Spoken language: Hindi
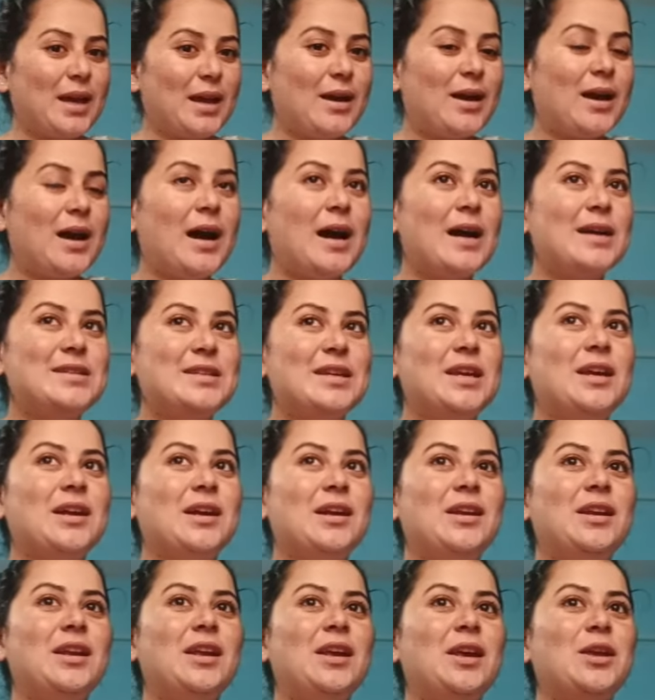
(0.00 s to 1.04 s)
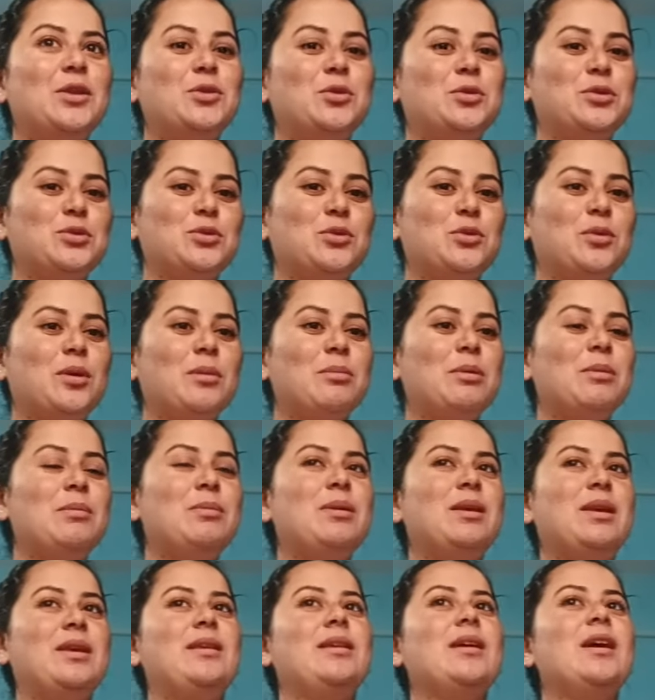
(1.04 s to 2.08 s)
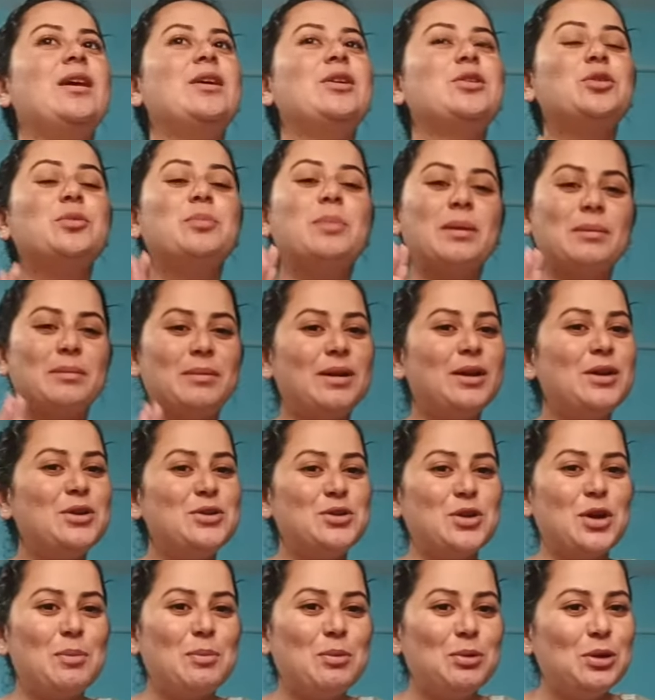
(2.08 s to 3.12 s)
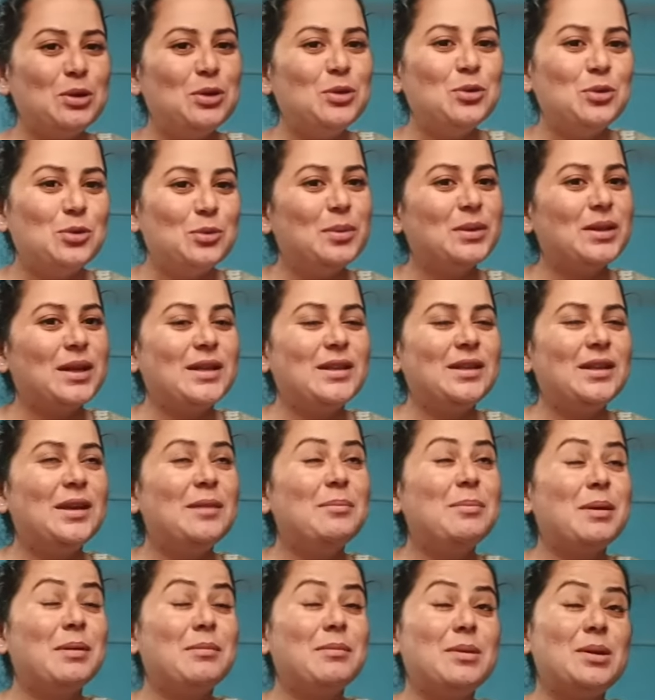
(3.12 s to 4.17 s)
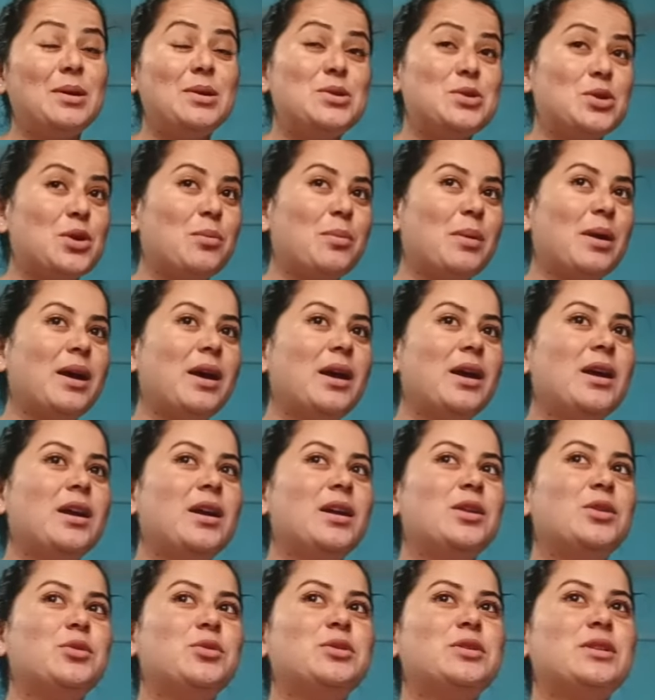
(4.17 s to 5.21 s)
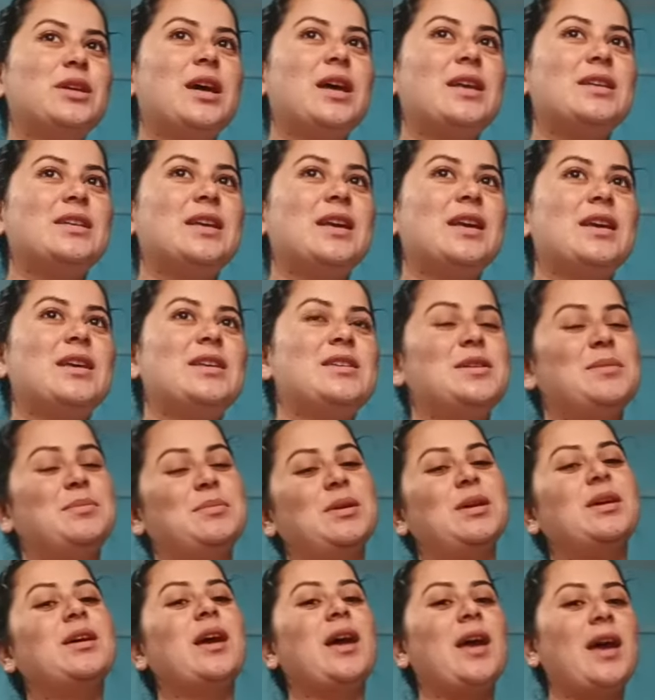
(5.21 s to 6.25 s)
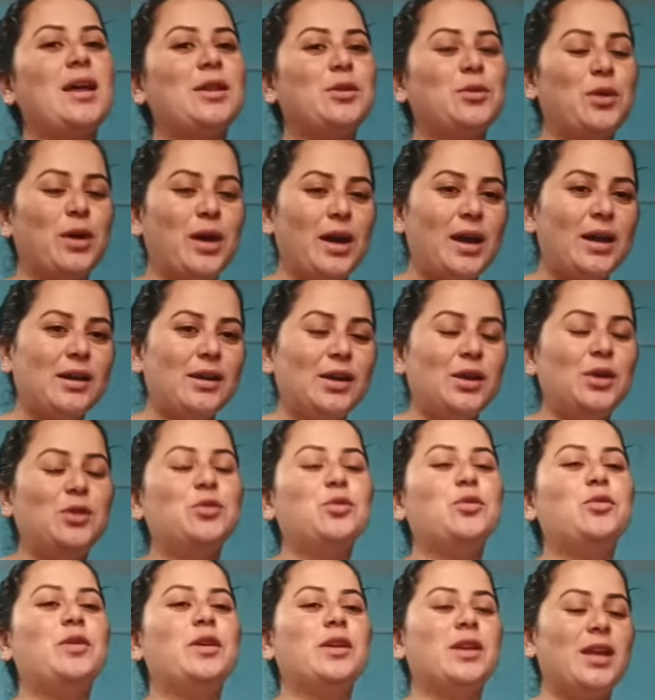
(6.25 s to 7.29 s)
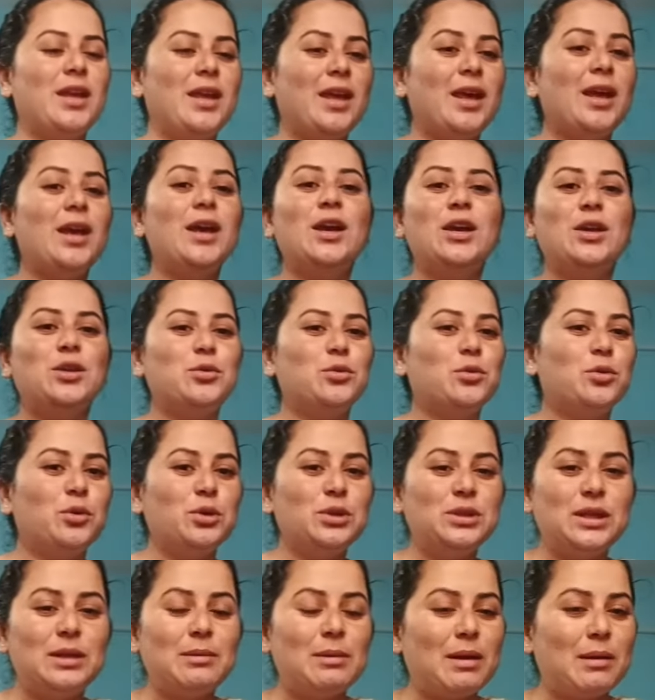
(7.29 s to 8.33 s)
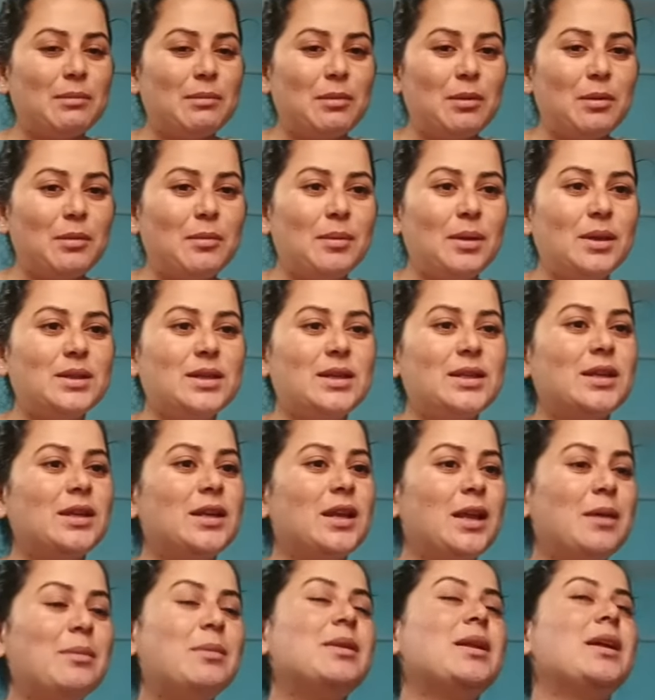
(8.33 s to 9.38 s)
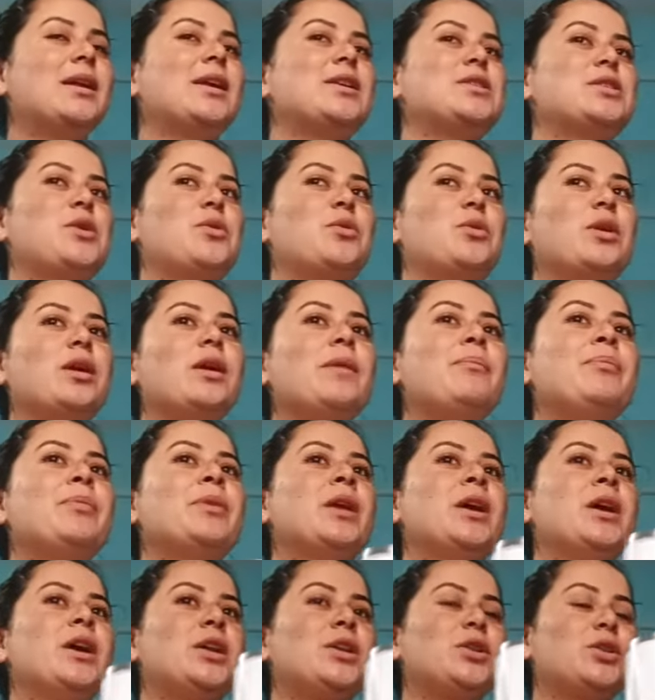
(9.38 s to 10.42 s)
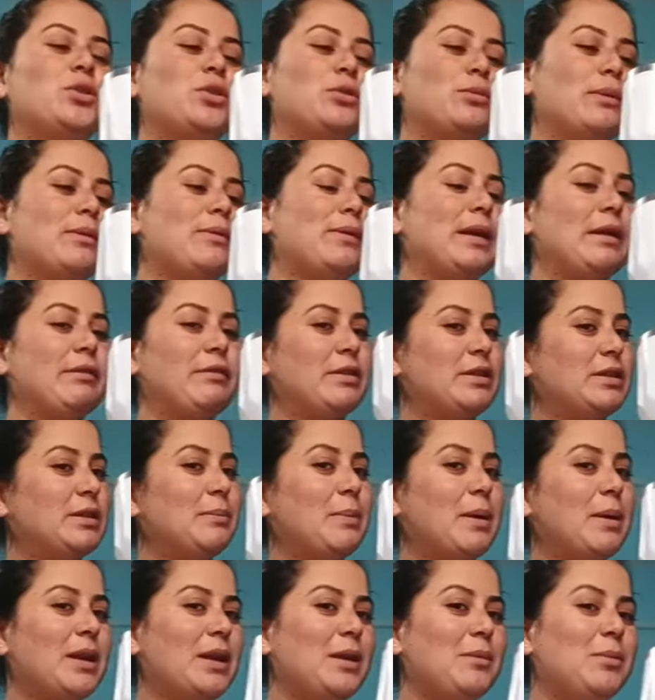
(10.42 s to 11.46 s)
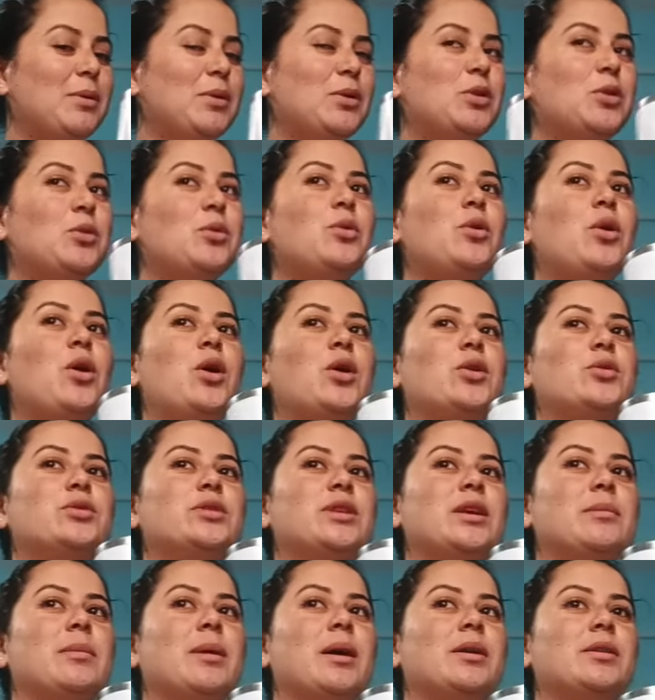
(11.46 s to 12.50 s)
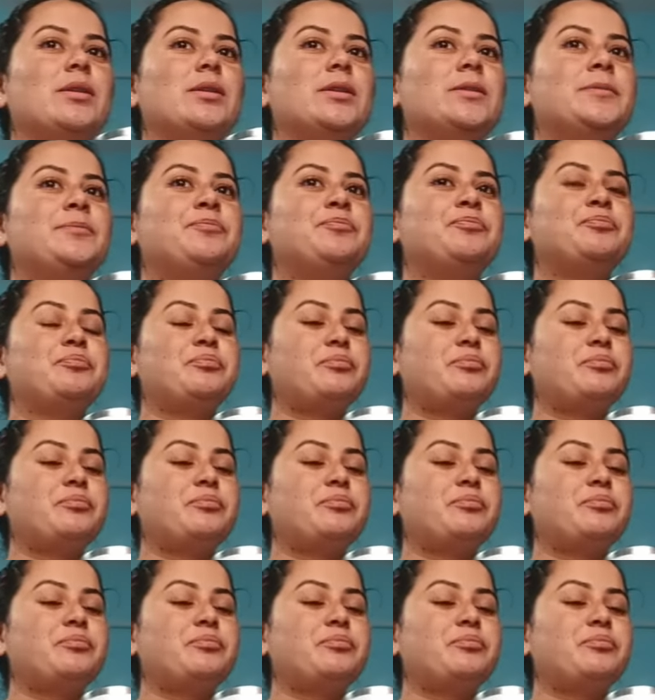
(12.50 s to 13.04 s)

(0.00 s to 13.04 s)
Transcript: बताया आज है कल नहीं है तो इसको अभी अगर तो परमानेंट जॉब होती तो तो दी कि परमानेंट जॉब है तो इसका ऐसा है कि जब तक है तो है नहीं तो फिर नहीं है तो इसके बारे में मैं ज़्यादा नहीं बताना चाहूँगी तो मैं फटाफट से पानी पीती हूँ और उसके बाद